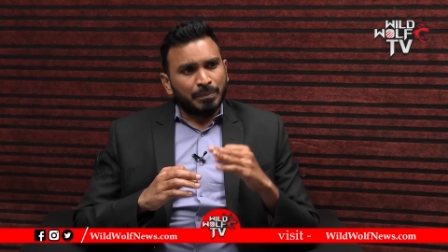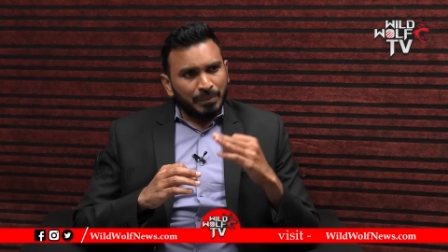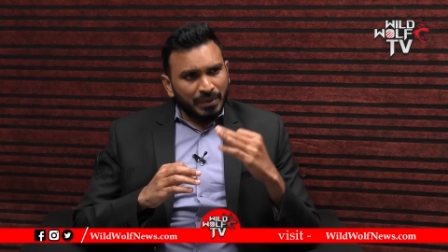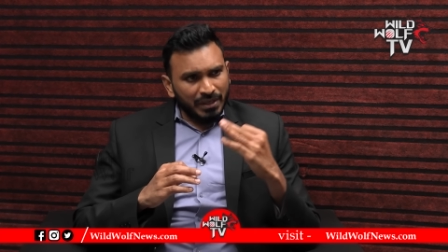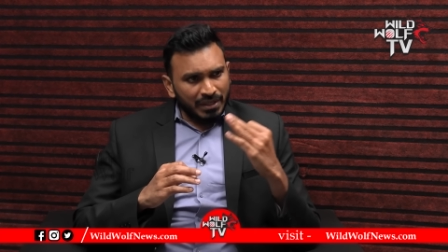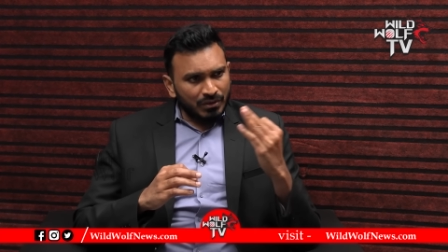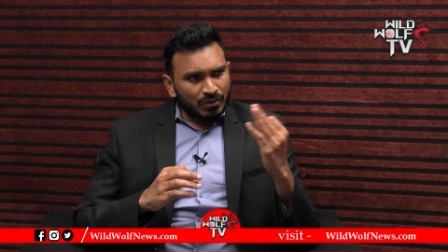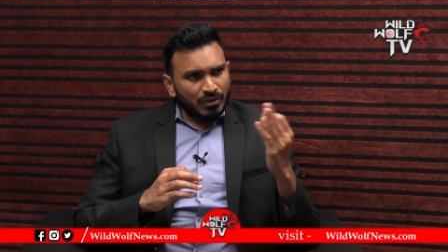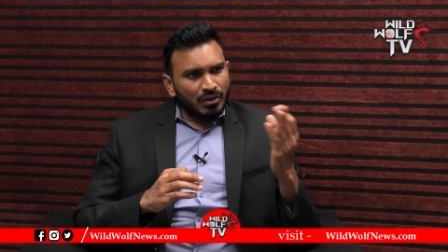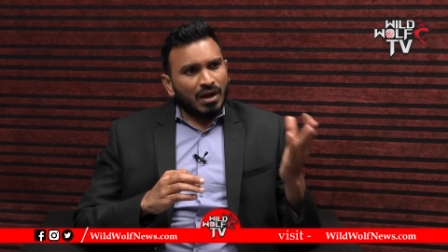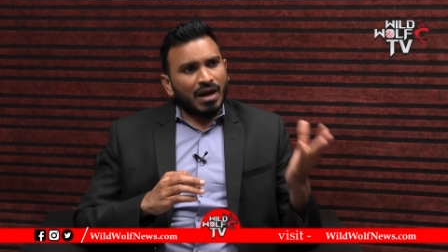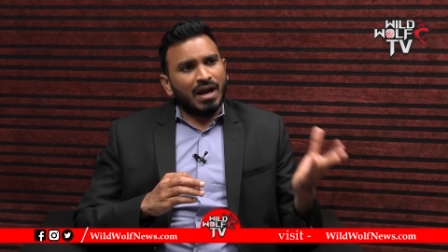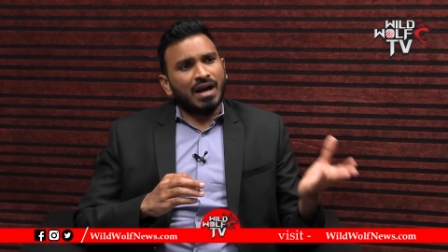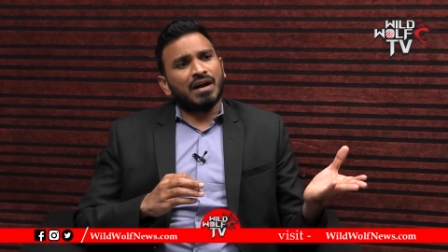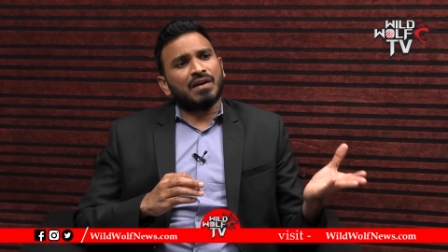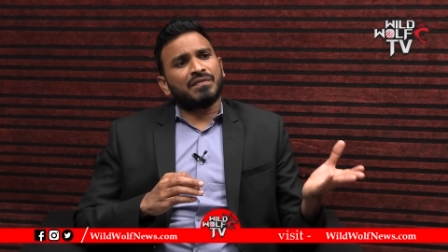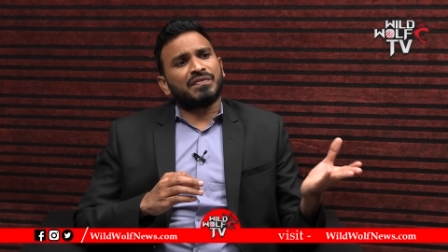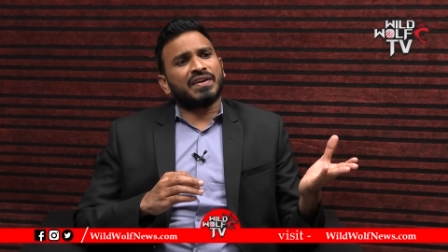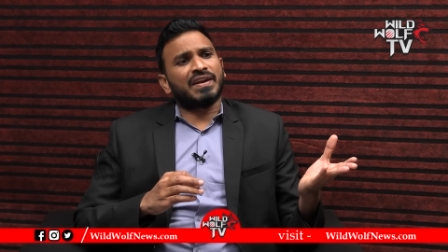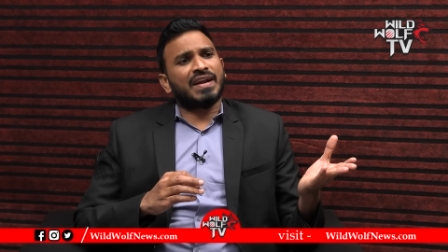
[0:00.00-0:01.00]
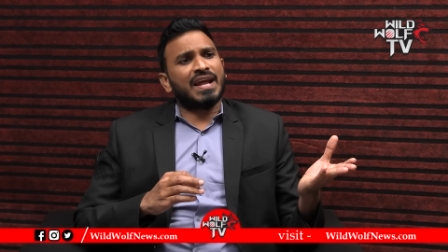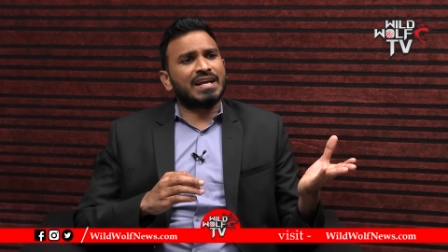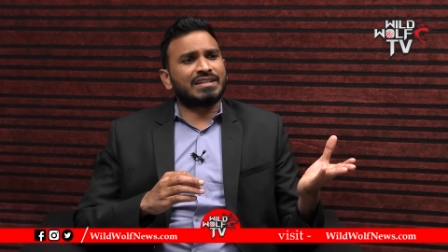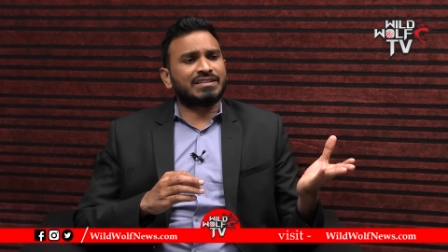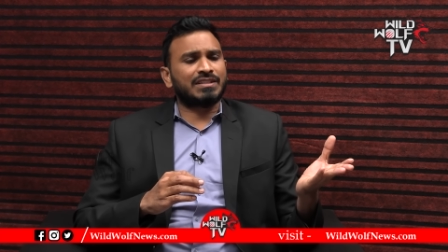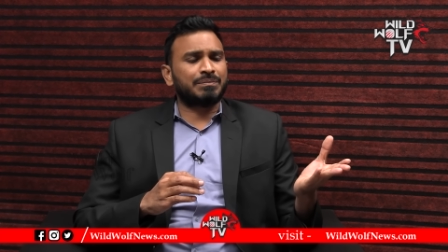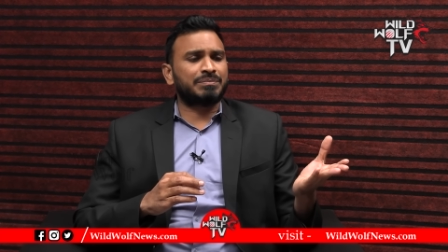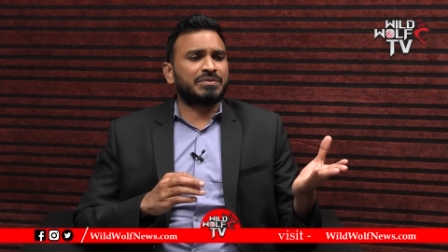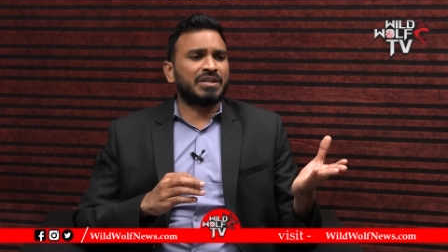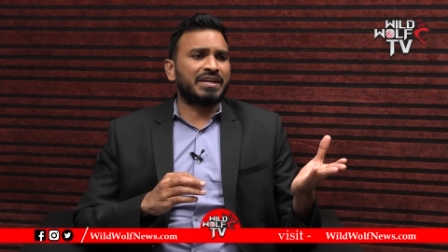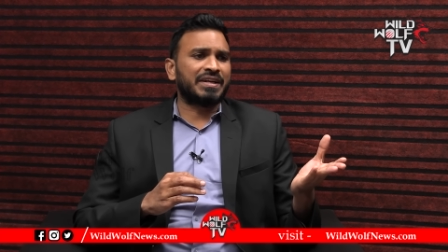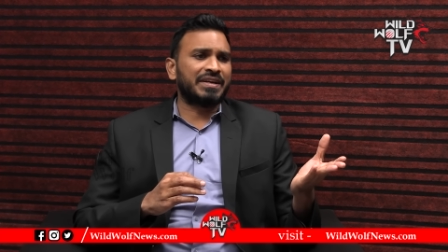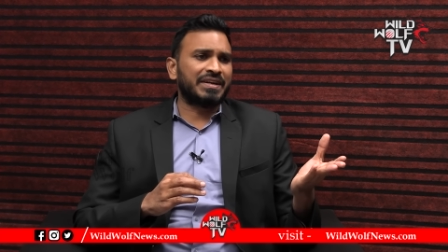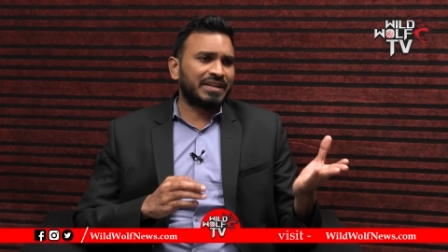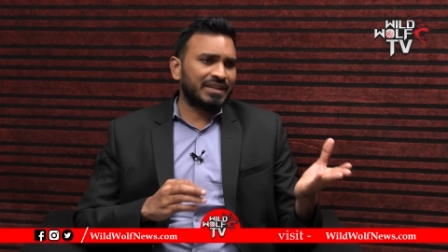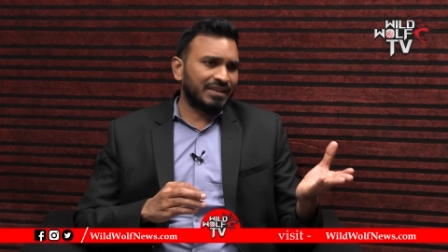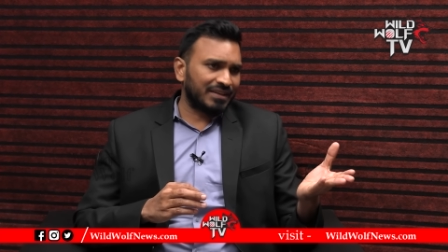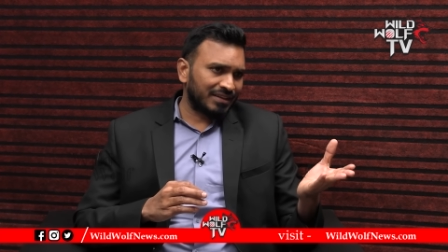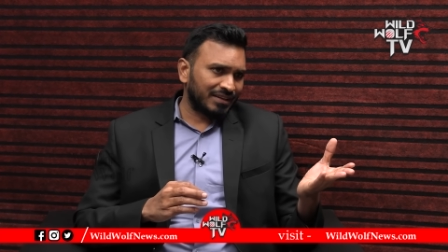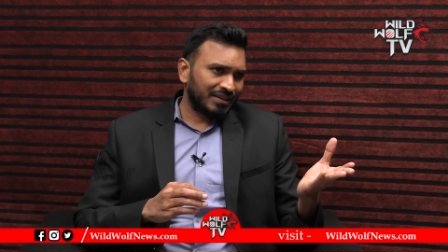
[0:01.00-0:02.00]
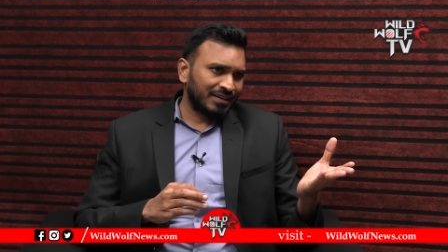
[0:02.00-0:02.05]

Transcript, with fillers: మీరు ఆ ఆఫర్ని యాక్సెప్ట్ చేయండి